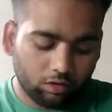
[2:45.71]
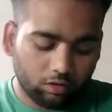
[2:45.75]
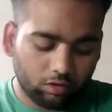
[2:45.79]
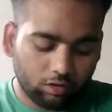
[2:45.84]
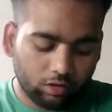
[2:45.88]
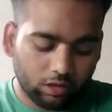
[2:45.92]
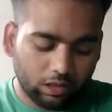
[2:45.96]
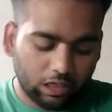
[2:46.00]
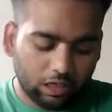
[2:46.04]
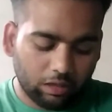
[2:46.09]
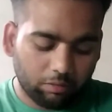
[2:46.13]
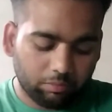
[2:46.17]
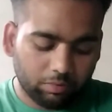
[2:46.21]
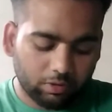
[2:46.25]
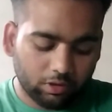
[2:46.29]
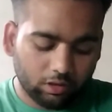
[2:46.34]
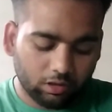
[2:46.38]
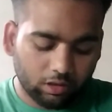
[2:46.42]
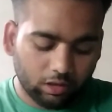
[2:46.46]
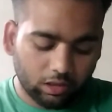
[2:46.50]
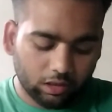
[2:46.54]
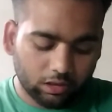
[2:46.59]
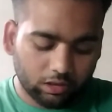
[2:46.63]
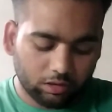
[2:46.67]
और यहाँ
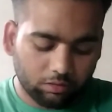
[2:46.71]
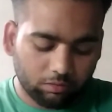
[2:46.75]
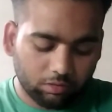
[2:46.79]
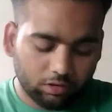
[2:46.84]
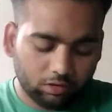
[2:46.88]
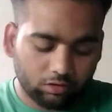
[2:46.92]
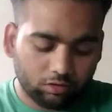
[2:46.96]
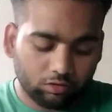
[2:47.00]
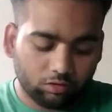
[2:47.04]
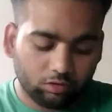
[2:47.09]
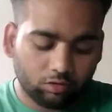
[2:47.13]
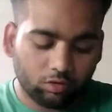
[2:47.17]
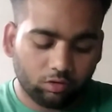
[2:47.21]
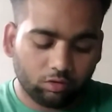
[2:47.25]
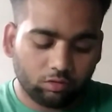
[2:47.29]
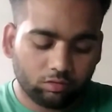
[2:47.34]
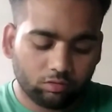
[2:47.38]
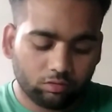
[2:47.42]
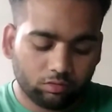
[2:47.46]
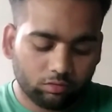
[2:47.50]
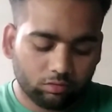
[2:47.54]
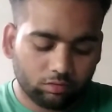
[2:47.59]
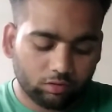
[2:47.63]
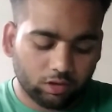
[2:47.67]
पर एस एम एस नो
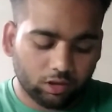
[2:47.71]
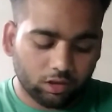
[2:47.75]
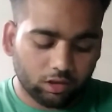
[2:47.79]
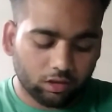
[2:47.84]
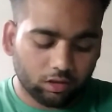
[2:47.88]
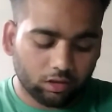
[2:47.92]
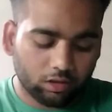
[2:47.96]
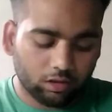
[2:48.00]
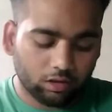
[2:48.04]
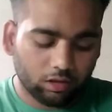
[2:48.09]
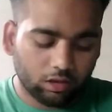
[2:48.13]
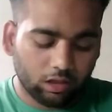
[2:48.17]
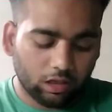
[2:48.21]
ठीक है